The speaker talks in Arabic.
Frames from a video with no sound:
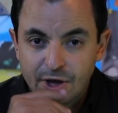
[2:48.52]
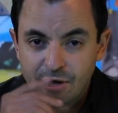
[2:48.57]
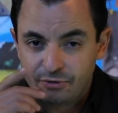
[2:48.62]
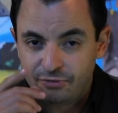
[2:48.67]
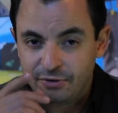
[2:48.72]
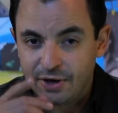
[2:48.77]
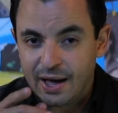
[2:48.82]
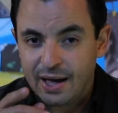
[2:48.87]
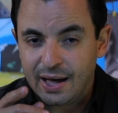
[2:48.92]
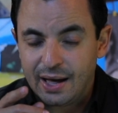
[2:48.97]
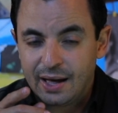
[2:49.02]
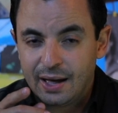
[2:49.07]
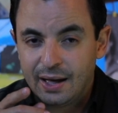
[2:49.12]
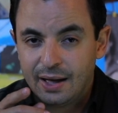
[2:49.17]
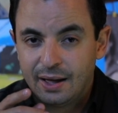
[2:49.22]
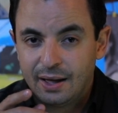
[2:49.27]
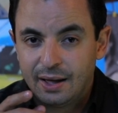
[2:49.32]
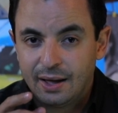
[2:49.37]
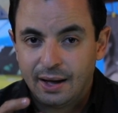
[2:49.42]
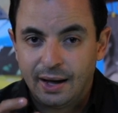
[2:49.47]
ف
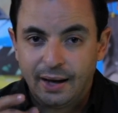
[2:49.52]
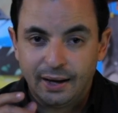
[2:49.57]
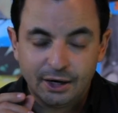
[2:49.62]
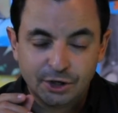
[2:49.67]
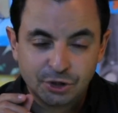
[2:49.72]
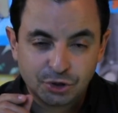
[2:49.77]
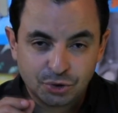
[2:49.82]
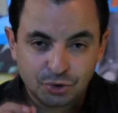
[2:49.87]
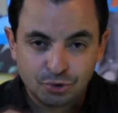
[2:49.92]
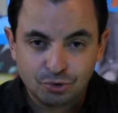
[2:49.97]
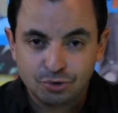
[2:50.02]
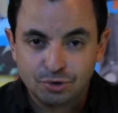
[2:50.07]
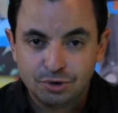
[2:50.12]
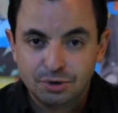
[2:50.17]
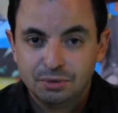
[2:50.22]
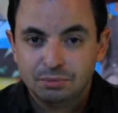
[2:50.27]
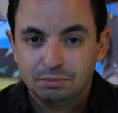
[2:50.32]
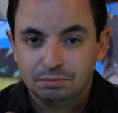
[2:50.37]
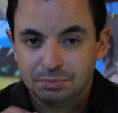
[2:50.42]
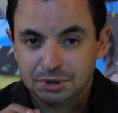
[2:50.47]
على
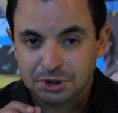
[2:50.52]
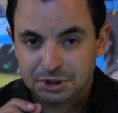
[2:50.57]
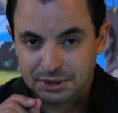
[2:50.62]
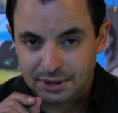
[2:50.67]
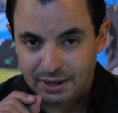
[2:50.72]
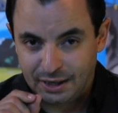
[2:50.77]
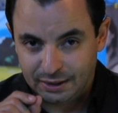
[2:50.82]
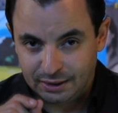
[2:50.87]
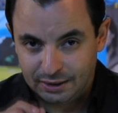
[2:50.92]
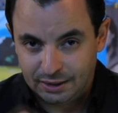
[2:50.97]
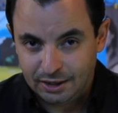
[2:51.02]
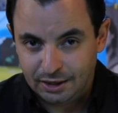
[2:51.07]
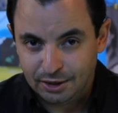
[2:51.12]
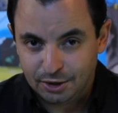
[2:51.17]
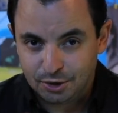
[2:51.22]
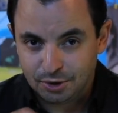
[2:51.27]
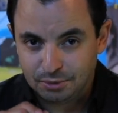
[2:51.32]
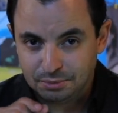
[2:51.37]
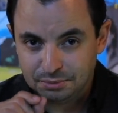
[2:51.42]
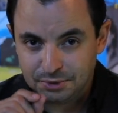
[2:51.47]
شكون باش نحكي
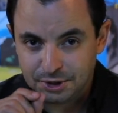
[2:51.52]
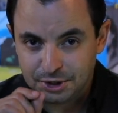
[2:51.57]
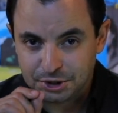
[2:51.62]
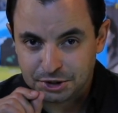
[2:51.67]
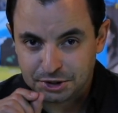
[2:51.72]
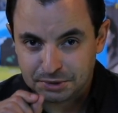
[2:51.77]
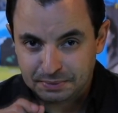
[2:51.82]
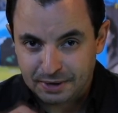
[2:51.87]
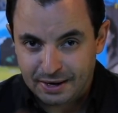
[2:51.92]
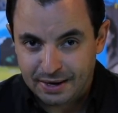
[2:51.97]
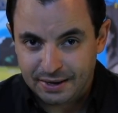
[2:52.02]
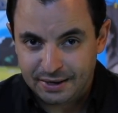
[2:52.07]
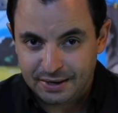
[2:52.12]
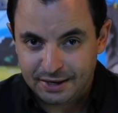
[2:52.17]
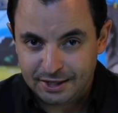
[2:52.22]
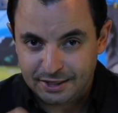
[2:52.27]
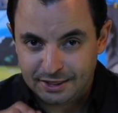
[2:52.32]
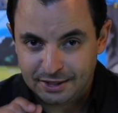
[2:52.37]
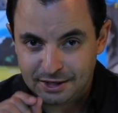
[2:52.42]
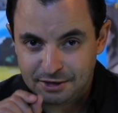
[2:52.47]
لكم الجمعة
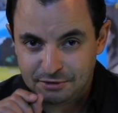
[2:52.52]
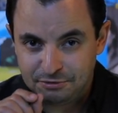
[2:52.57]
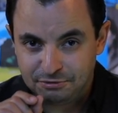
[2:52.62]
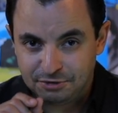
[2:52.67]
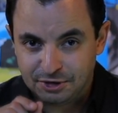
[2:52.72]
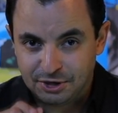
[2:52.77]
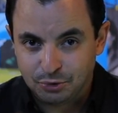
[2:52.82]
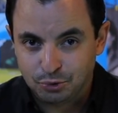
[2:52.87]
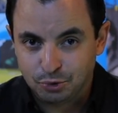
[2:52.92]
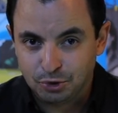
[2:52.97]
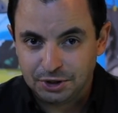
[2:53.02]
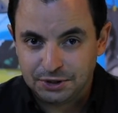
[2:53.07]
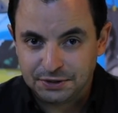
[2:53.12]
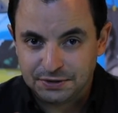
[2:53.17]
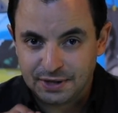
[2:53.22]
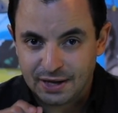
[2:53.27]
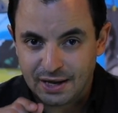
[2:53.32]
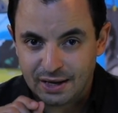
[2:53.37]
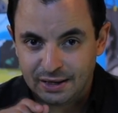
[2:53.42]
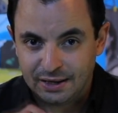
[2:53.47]
هذه في
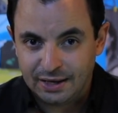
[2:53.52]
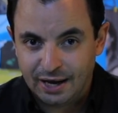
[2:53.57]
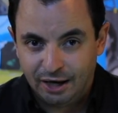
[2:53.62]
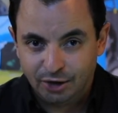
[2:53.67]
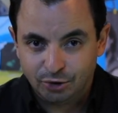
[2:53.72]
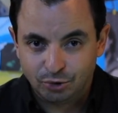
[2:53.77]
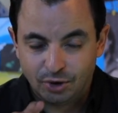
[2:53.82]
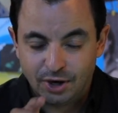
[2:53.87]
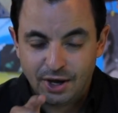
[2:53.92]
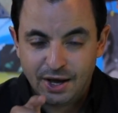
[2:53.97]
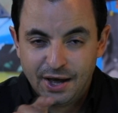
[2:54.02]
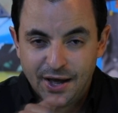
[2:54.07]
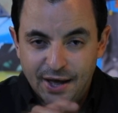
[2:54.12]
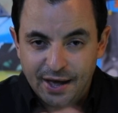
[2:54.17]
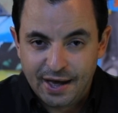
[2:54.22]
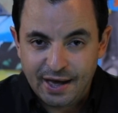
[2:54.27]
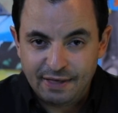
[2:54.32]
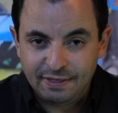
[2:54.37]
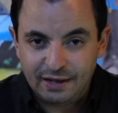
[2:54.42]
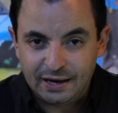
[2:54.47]
ولد ليقتل
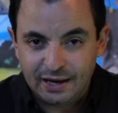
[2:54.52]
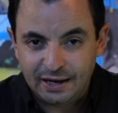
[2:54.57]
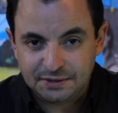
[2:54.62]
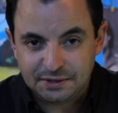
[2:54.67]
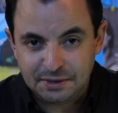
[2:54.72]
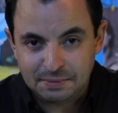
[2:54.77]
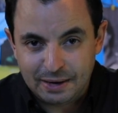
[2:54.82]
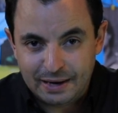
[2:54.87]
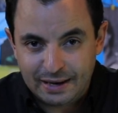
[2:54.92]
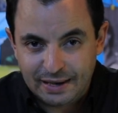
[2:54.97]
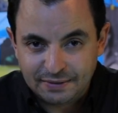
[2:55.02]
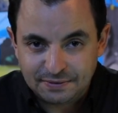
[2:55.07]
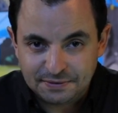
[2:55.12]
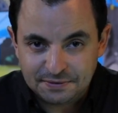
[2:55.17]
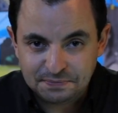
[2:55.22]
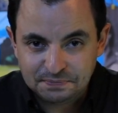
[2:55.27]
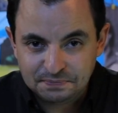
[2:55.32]
هذه الاحتمالات